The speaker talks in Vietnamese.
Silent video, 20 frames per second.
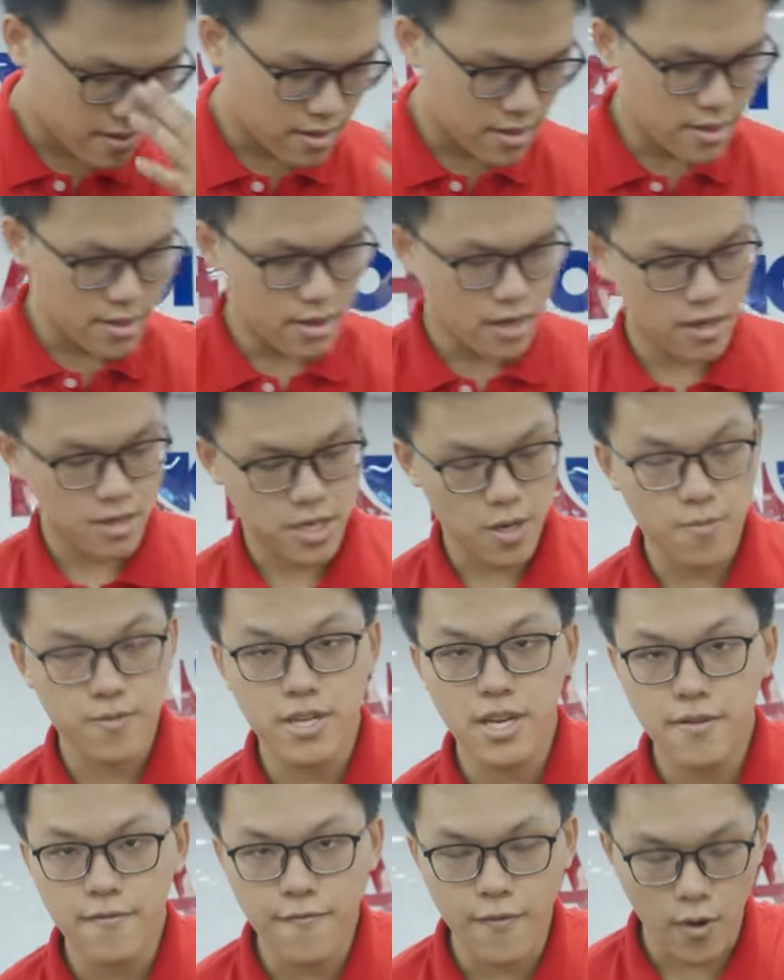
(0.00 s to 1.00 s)
Thì ở trong
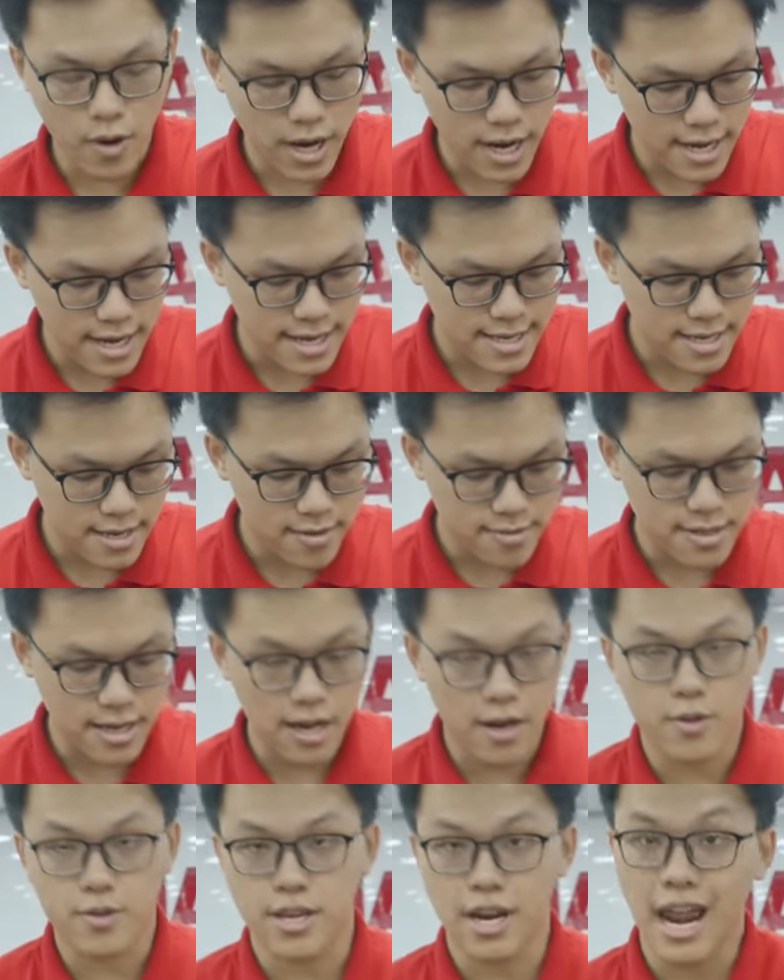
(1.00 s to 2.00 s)
chiếc vỏ cây này sẽ được
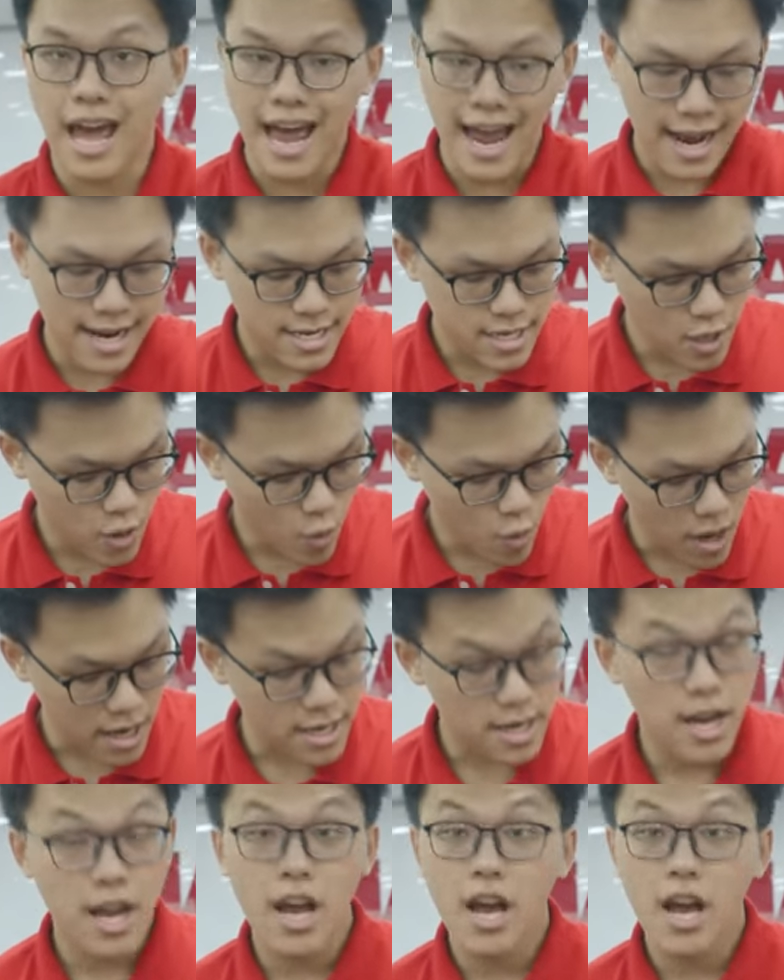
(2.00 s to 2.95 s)
tặng đó chính là 2 chiếc quạt